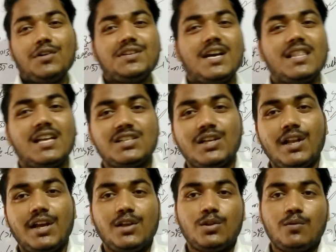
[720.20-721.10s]
बहुत ज़्यादा अच्छी
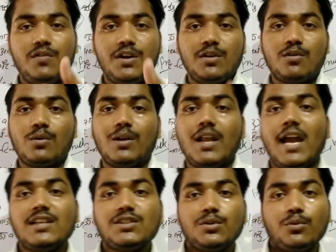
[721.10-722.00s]
लगी तो वीडियो को
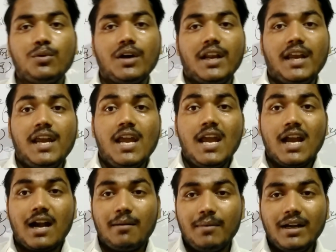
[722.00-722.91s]
लाइक जरूर करें
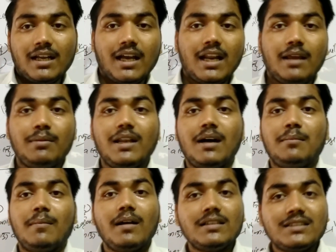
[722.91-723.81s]
कमेंट करके बिना
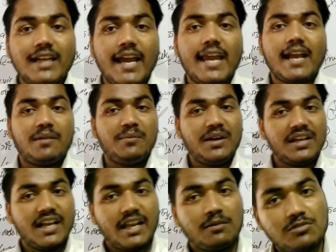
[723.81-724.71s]
मत जाएं
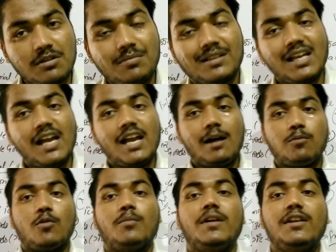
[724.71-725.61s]
कमेंट करके मुझे बताएं
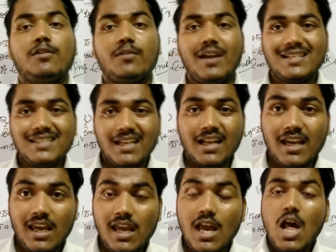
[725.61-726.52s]
आपको वीडियो कैसी
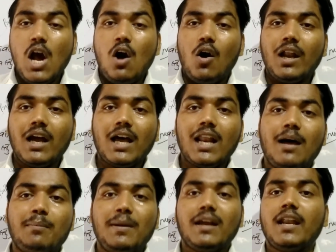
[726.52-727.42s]
लगी और अगर
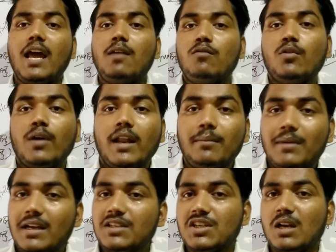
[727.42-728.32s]
आप एक नए व्यूअर हैं
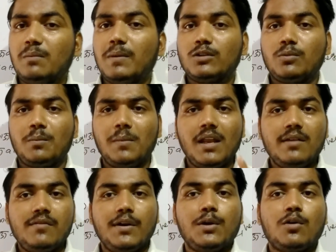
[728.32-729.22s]
मेरे चैनल पर तो
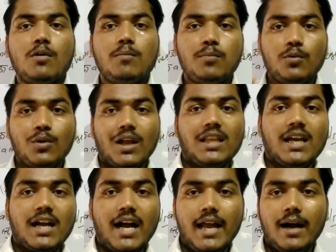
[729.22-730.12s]
मेरी वीडियो को पूरा
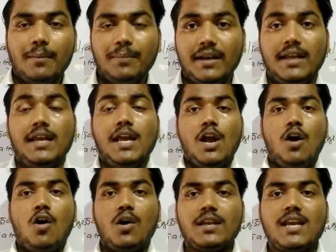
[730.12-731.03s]
देखा है आपने
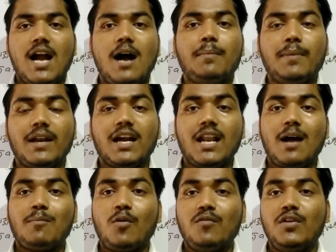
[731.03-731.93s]
और यहाँ पर अगर
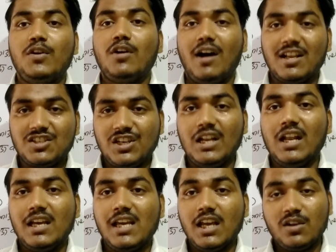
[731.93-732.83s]
आपको वीडियो अच्छी
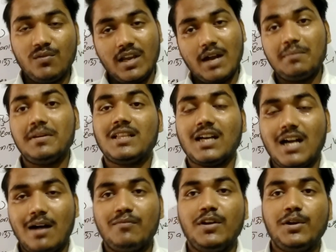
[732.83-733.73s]
लगी है क्योंकि अभी तक
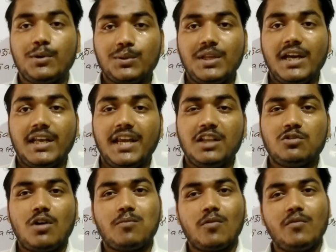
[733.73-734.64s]
आप वीडियो को देख रहे हैं
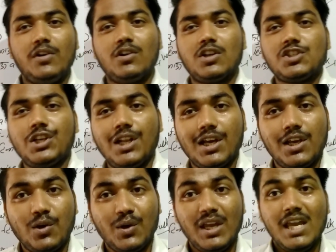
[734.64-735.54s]
तो आपको वीडियो अच्छी
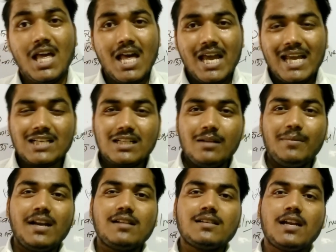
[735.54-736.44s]
लगी होगी इसलिए
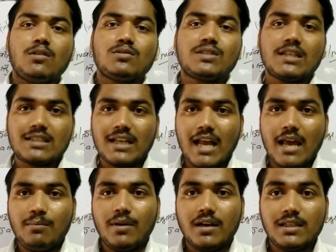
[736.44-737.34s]
मेरे चैनल को
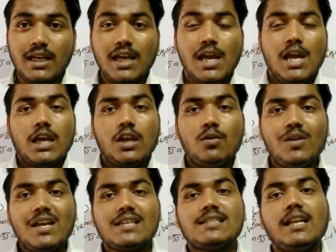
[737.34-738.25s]
सब्सक्राइब कर दें
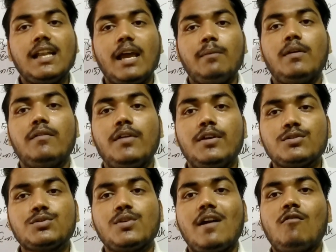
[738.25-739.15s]
क्योंकि इसी टाइप की
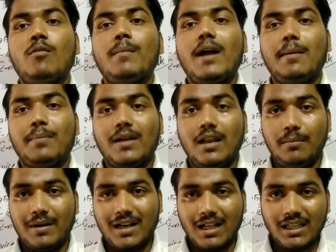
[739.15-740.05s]
वीडियो जो है वो मैं आपके
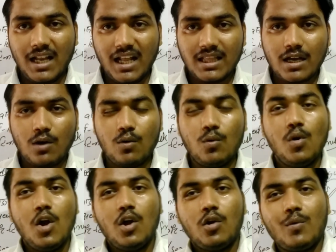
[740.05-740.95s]
लिए बनाता रहता हूं
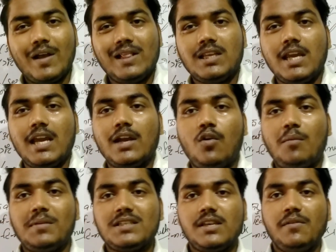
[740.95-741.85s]
ट्वेल्थ के
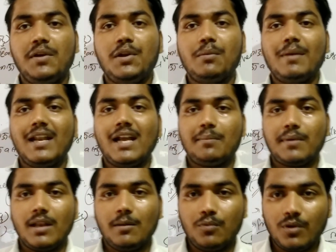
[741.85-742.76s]
इकोनॉमिक्स की वीडियो मैंने
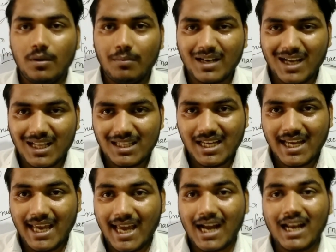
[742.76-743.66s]
आपके लिए पूरी बना दी
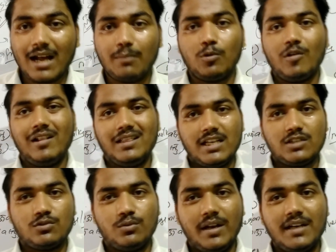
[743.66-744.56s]
है अगर आप ट्वेल्थ के
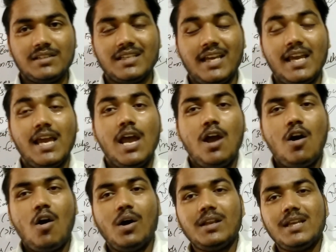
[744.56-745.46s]
स्टूडेंट्स हैं
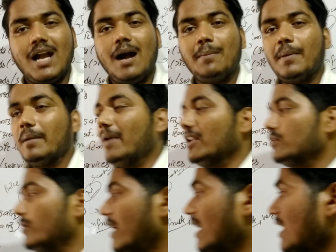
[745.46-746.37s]
और यहां पर मैं
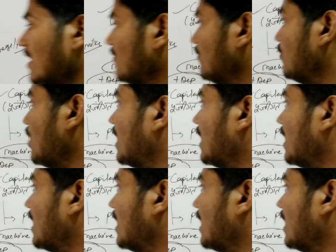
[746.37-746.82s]
जो है वो